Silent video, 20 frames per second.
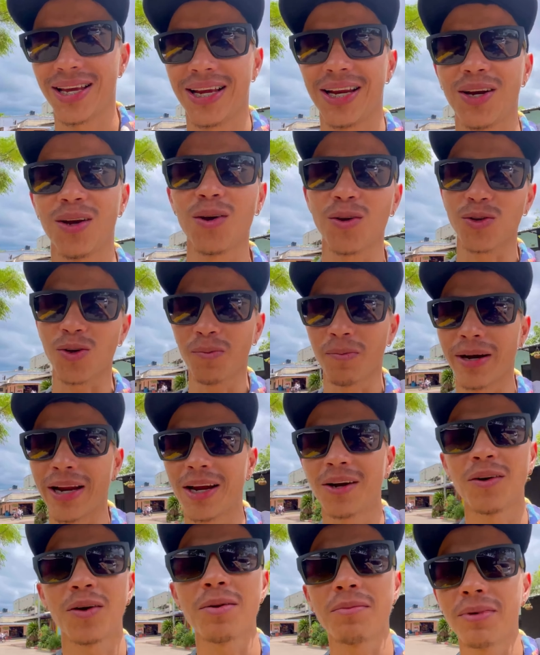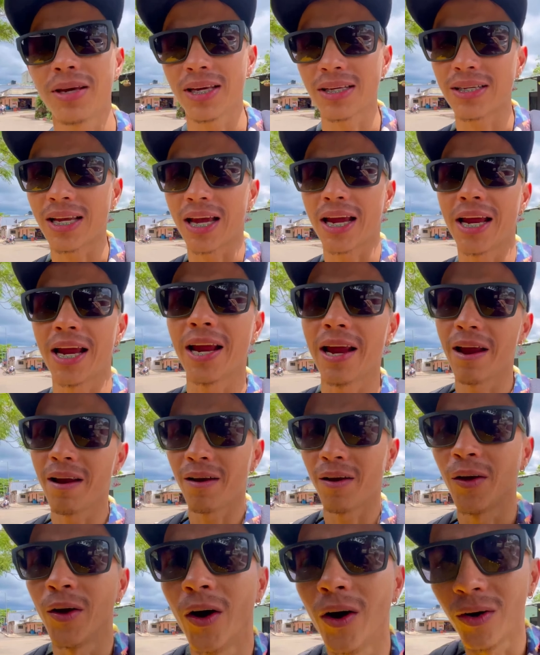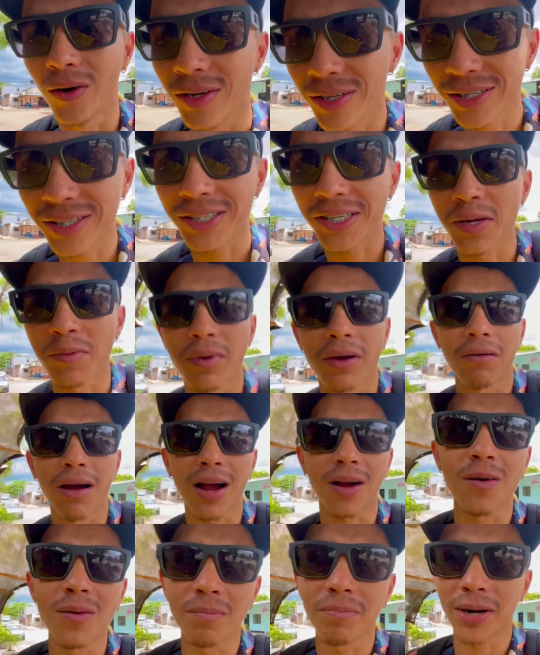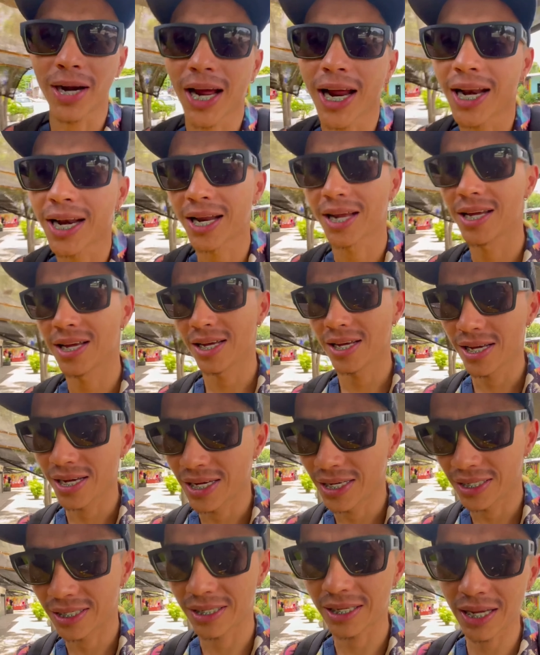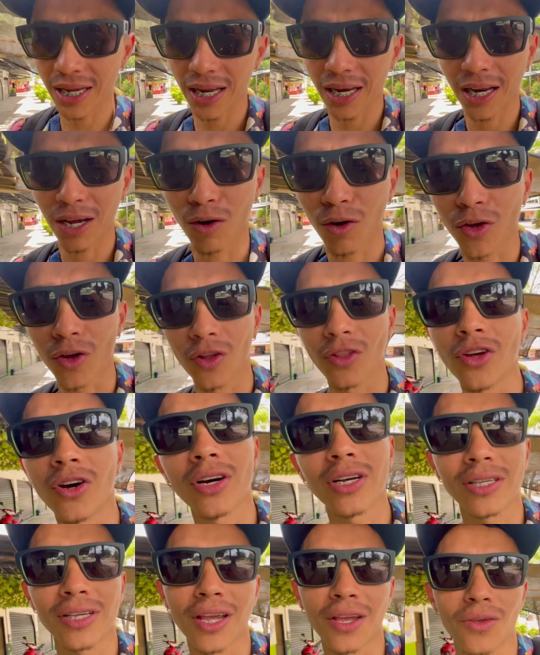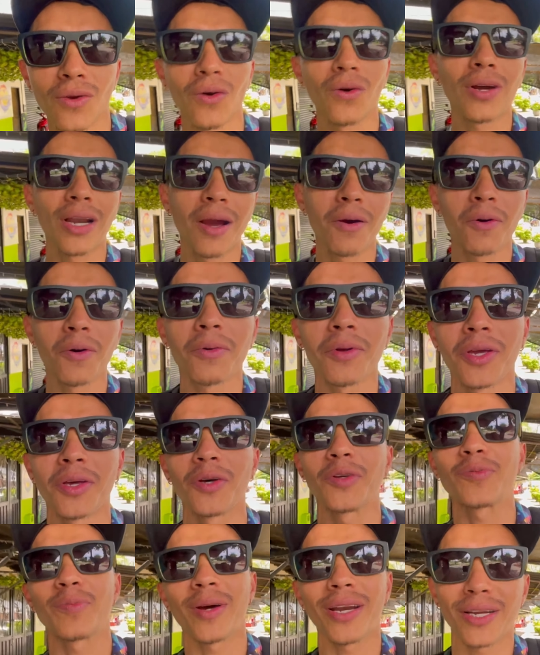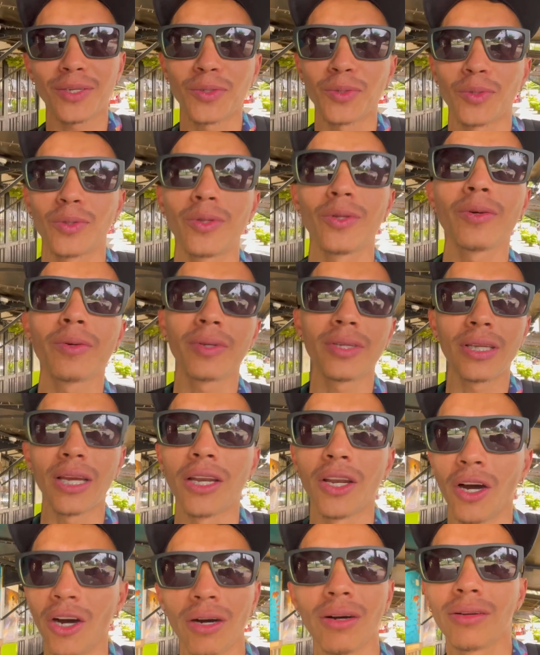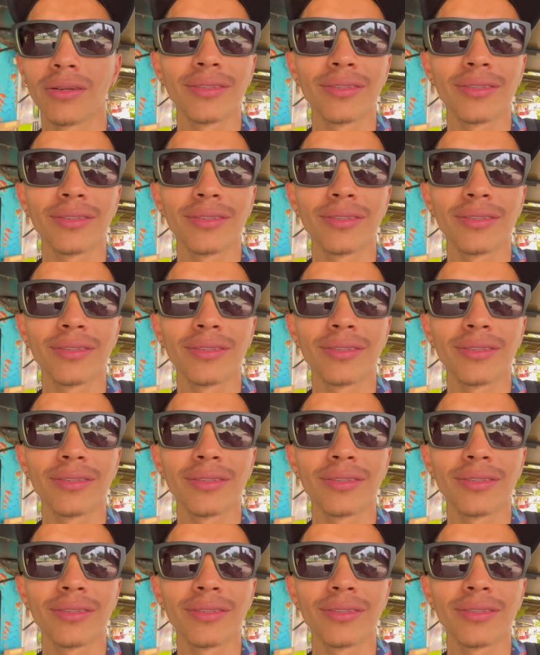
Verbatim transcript: los sombreros y me dice, no, si me va a comprar, sí, le digo yo, no, es que yo grabo videos para YouTube, dice, no,